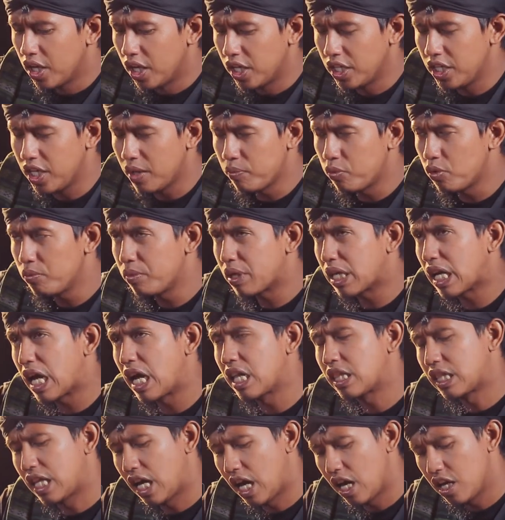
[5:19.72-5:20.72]
Dia pun
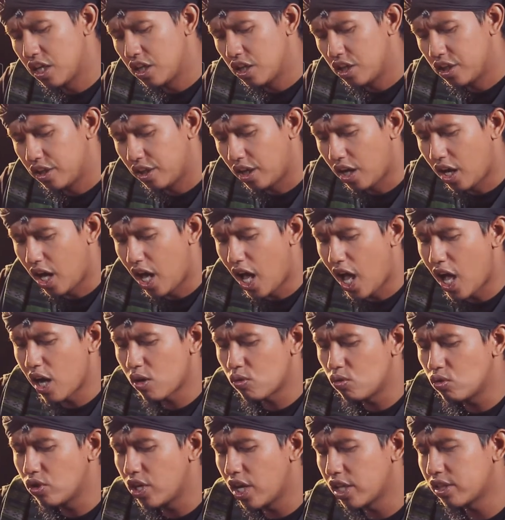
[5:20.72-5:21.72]
berkata Ya,
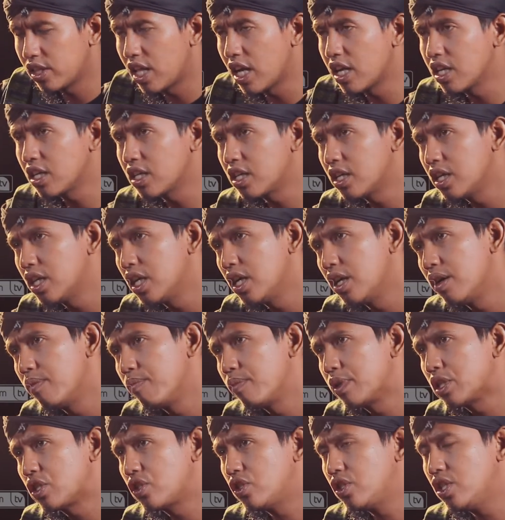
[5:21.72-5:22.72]
aku datang ke
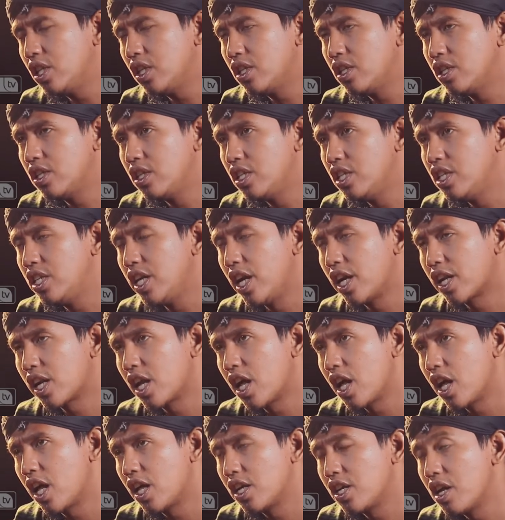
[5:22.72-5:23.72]
masjid di
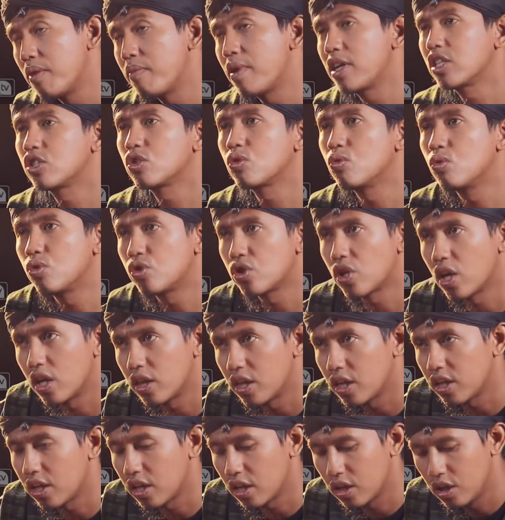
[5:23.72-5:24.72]
daerah Damaskus
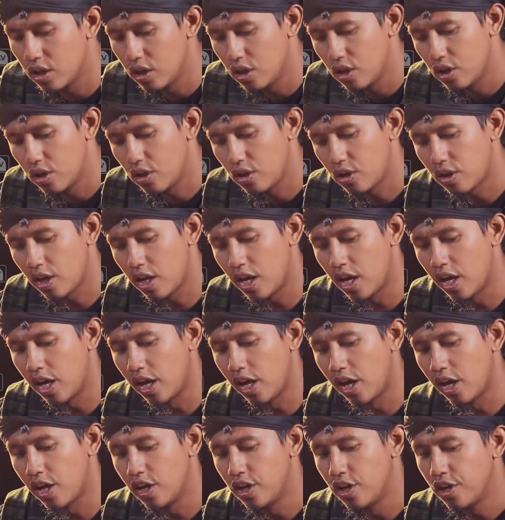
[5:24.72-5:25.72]
katanya.
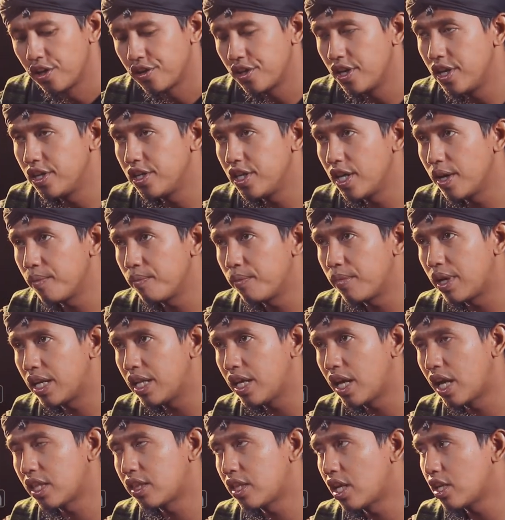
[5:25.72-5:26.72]
Nah, dan dia
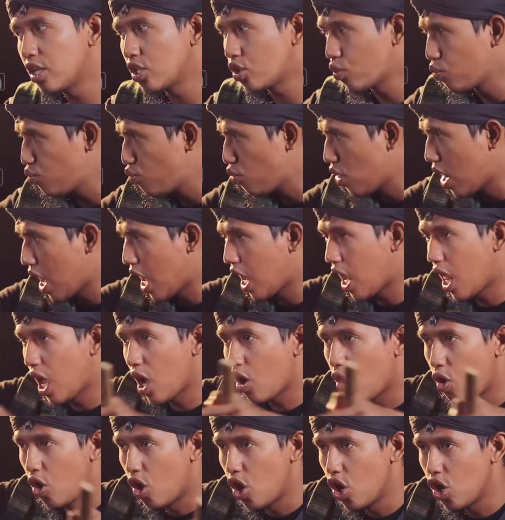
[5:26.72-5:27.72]
melihat ada sebuah
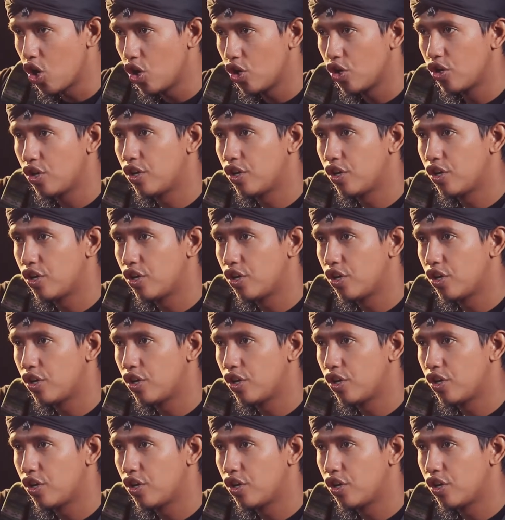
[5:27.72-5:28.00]
halakoh.